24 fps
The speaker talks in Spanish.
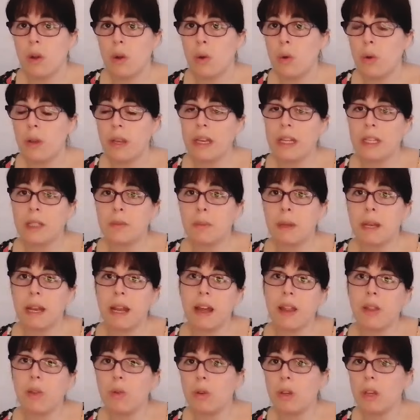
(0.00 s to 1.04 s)
o
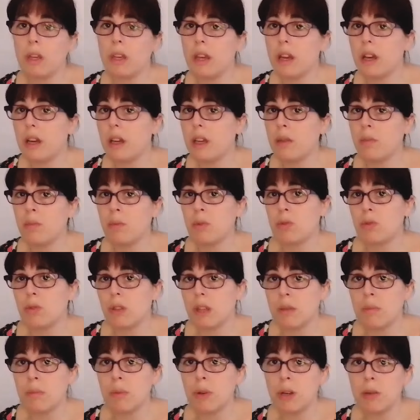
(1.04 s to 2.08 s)
inesperado y hay pues un
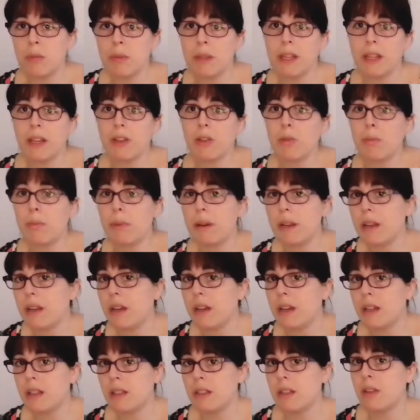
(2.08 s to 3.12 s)
tiempo limitado
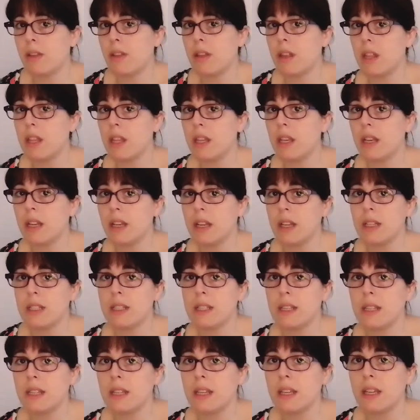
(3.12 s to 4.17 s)
para decidir en
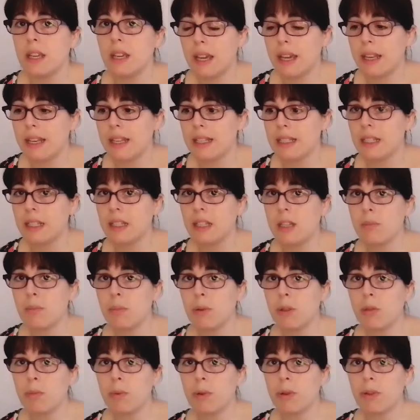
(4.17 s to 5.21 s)
ese, en ese
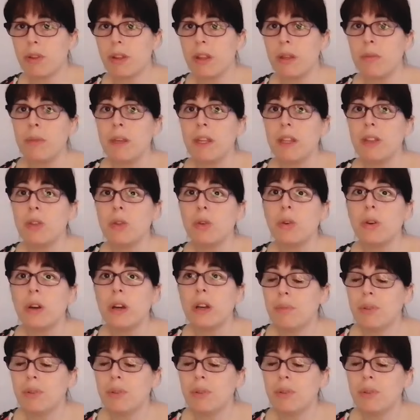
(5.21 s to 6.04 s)
tipo de procedimiento,